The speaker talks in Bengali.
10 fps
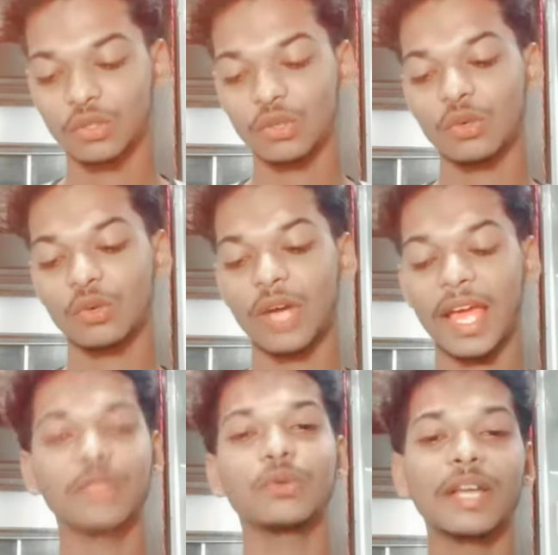তো
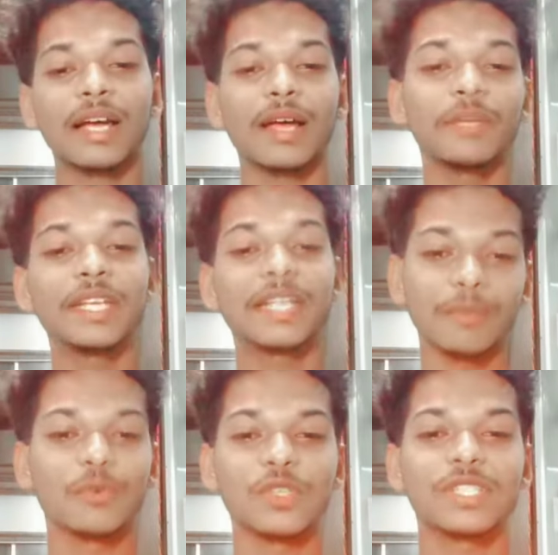এত টাকা আমি
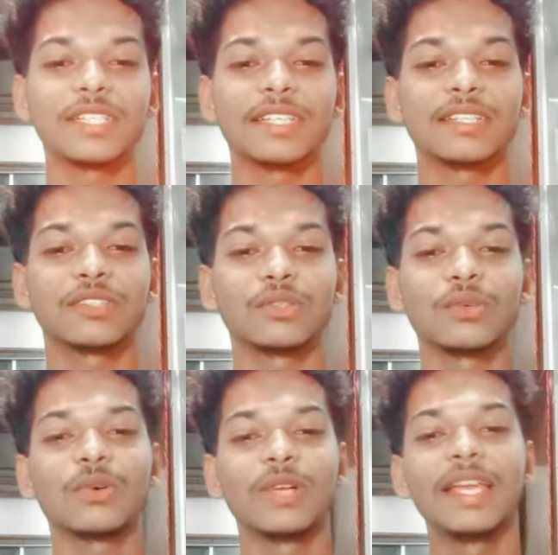ইনকাম করছি তো
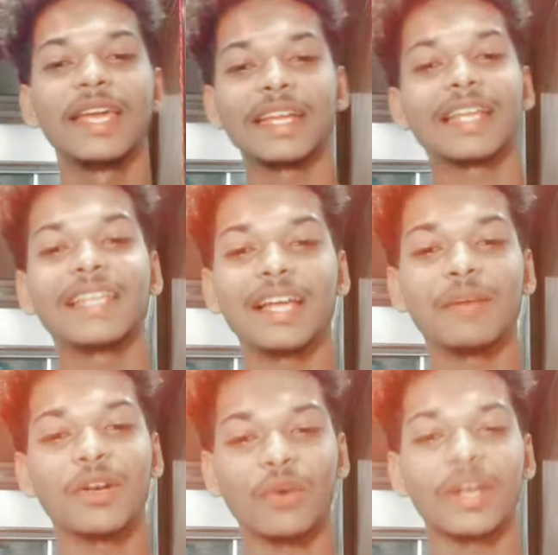এটা নিয়ে
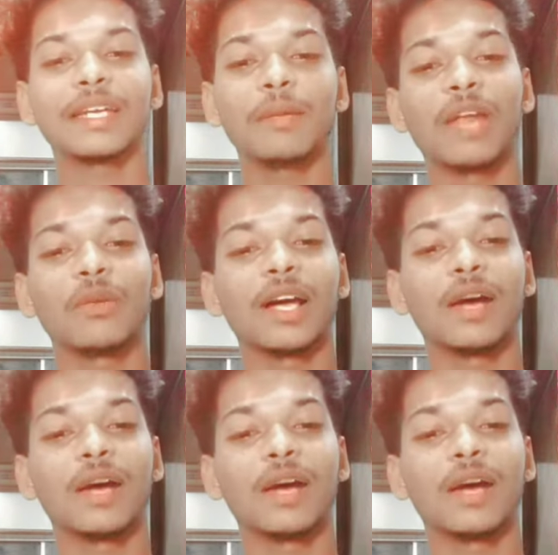আমার অনেকটা ভালো